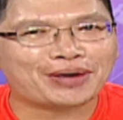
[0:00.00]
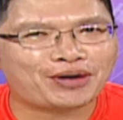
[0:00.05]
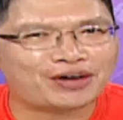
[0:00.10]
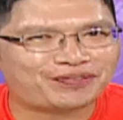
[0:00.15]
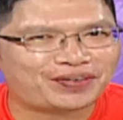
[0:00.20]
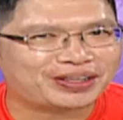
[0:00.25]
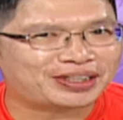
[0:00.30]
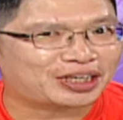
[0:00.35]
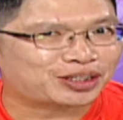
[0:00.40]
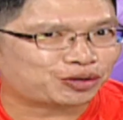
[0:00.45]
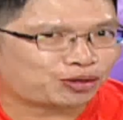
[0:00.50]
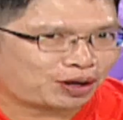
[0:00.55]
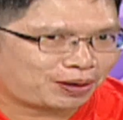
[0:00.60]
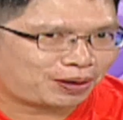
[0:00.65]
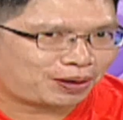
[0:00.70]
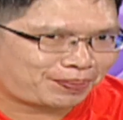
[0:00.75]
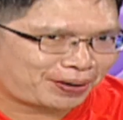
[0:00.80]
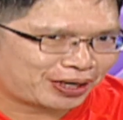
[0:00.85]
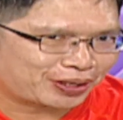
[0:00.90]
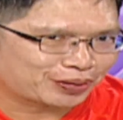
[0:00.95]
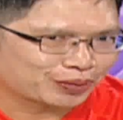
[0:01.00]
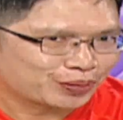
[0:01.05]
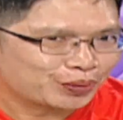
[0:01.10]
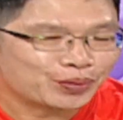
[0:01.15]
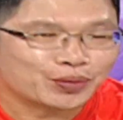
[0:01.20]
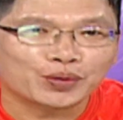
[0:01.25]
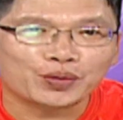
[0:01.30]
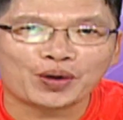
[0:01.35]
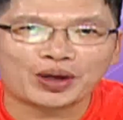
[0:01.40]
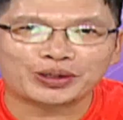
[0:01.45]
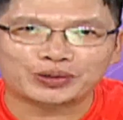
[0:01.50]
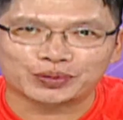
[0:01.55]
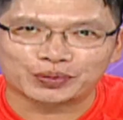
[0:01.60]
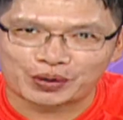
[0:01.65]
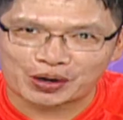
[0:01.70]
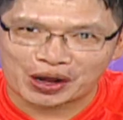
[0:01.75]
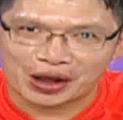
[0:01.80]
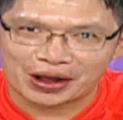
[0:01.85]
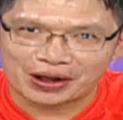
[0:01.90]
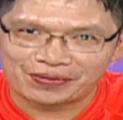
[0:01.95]
八月份的推背图，无论
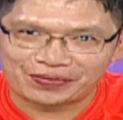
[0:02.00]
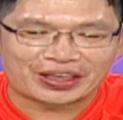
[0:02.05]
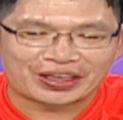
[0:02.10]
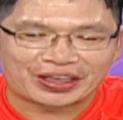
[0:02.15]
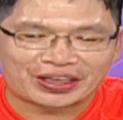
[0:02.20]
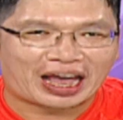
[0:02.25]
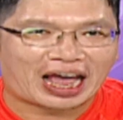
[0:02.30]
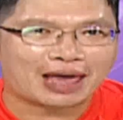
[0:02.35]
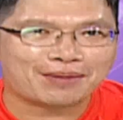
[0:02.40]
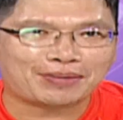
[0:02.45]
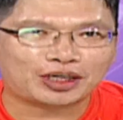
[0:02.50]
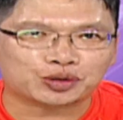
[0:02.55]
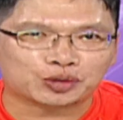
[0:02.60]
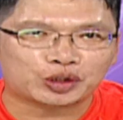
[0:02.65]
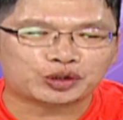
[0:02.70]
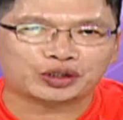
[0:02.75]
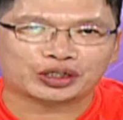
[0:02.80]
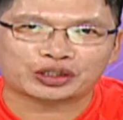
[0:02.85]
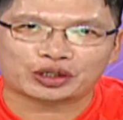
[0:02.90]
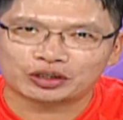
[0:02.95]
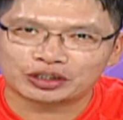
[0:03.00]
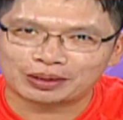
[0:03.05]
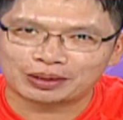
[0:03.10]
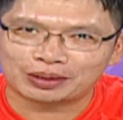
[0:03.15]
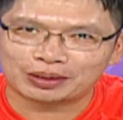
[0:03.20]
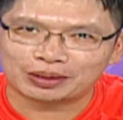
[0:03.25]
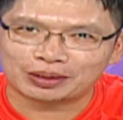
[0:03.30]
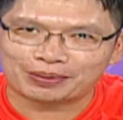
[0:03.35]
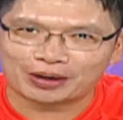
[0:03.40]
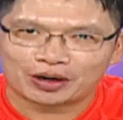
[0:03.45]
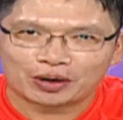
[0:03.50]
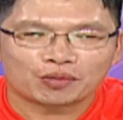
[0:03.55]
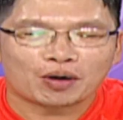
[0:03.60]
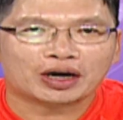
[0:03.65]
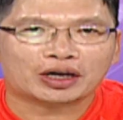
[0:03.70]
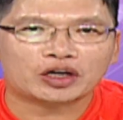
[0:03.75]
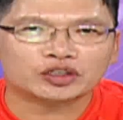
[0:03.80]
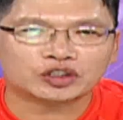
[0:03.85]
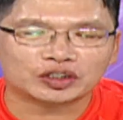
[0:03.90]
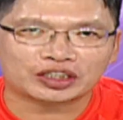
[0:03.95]
如何，你还没索取的投资朋友，
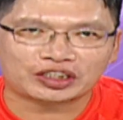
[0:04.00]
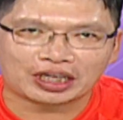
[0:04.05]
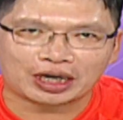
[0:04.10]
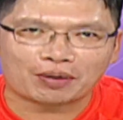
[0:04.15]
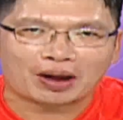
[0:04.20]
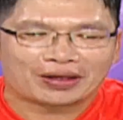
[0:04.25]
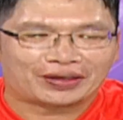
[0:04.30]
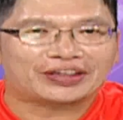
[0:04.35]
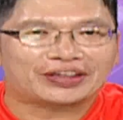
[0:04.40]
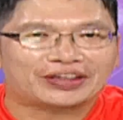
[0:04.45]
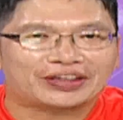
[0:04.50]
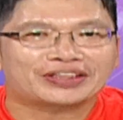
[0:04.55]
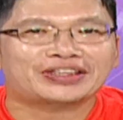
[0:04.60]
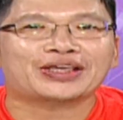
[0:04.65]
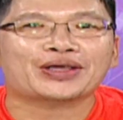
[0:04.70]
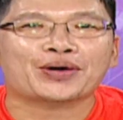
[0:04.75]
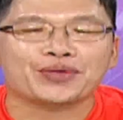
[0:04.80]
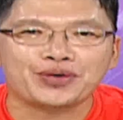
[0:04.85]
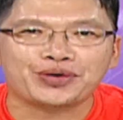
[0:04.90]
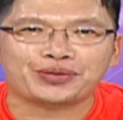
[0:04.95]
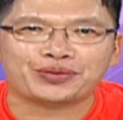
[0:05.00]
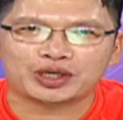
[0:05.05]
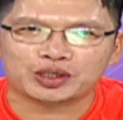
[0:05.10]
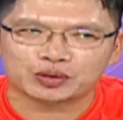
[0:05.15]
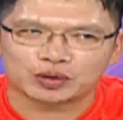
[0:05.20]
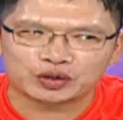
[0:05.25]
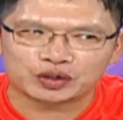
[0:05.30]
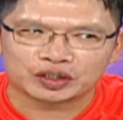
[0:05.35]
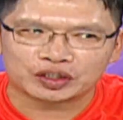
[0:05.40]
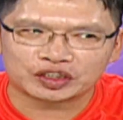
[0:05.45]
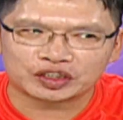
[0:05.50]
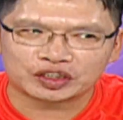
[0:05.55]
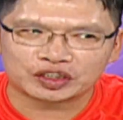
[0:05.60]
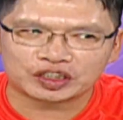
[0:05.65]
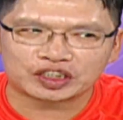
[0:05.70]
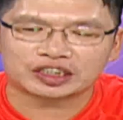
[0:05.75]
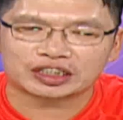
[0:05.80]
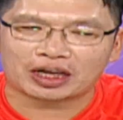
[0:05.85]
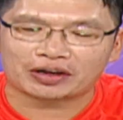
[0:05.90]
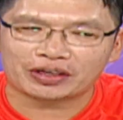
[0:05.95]
广告中的电话一定要预约索取，
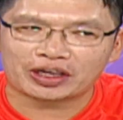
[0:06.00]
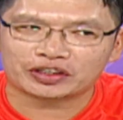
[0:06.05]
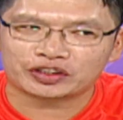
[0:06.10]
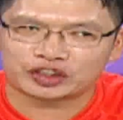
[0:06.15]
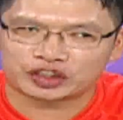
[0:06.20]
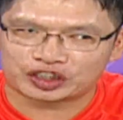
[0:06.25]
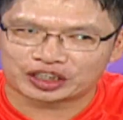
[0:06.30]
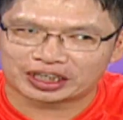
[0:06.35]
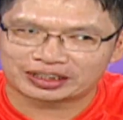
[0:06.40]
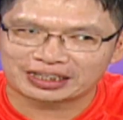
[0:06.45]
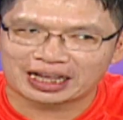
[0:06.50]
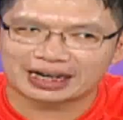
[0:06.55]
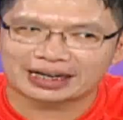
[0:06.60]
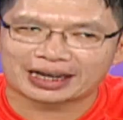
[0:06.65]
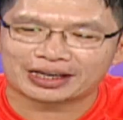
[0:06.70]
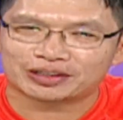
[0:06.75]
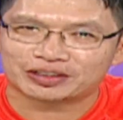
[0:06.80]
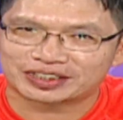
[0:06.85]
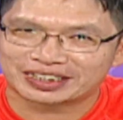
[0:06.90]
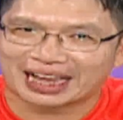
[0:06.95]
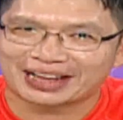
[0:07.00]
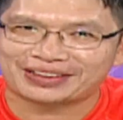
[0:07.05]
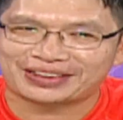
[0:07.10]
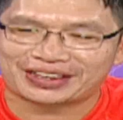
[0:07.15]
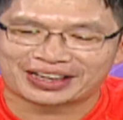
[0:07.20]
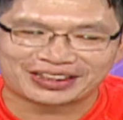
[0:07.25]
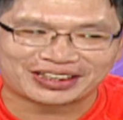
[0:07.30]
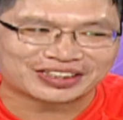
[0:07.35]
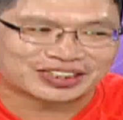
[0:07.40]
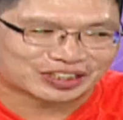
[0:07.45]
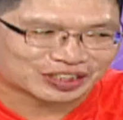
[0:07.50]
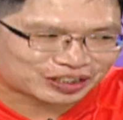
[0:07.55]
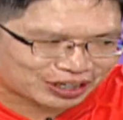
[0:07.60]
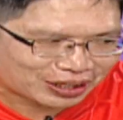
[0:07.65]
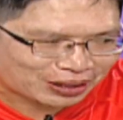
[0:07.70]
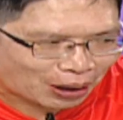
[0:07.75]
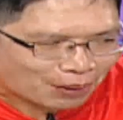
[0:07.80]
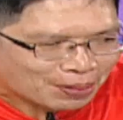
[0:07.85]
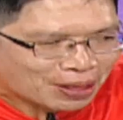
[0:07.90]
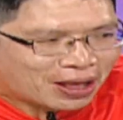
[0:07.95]
至少要写大概有三天的时
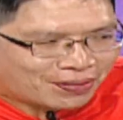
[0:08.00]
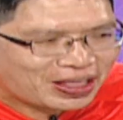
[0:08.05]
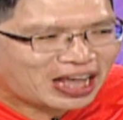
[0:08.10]
间哦。